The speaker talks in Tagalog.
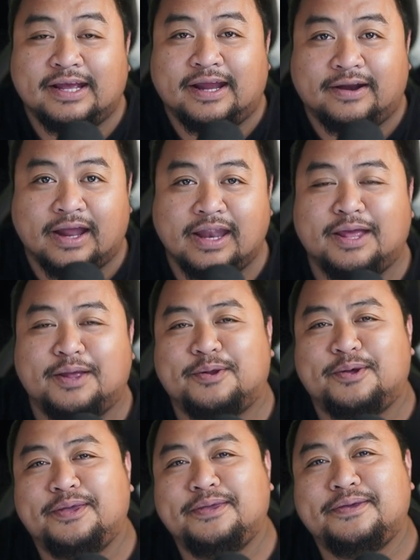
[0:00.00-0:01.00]
Rani
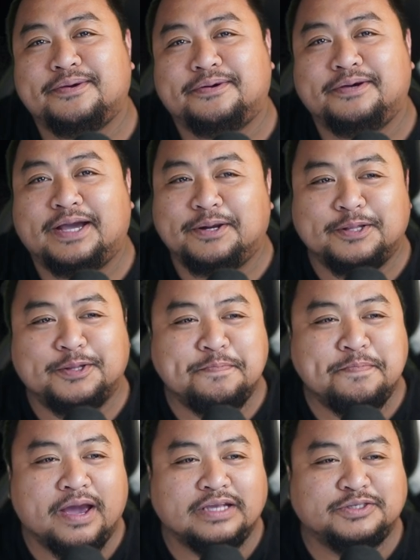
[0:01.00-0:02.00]
Aroy, o karon itong
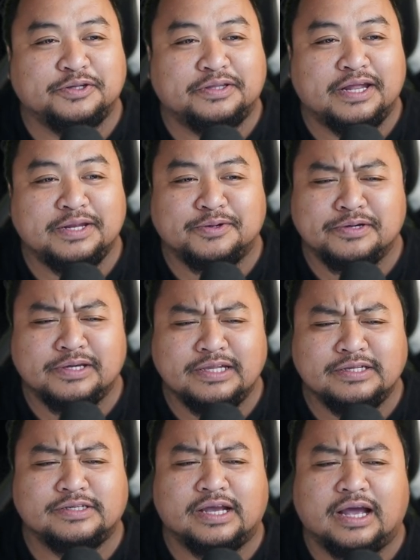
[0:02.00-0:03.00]
pagisgutan kung
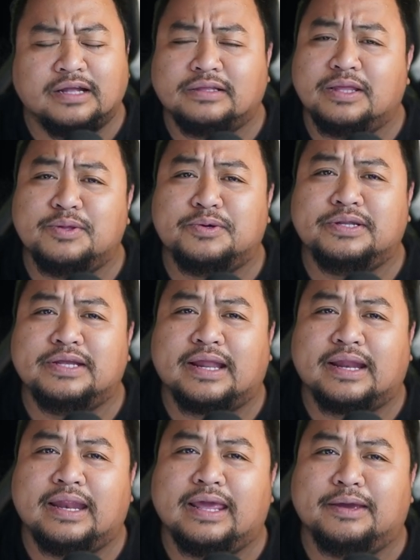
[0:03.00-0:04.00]
kinsa ang tinuod nga
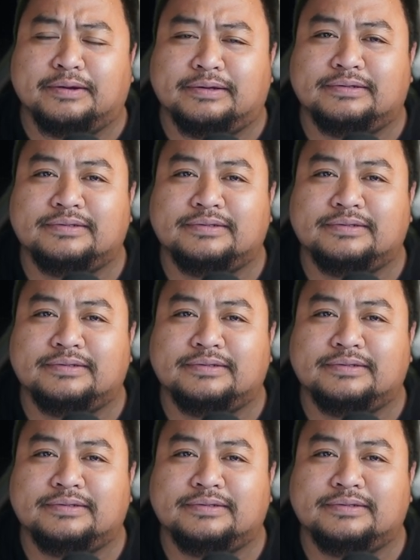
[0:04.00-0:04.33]
reliyon.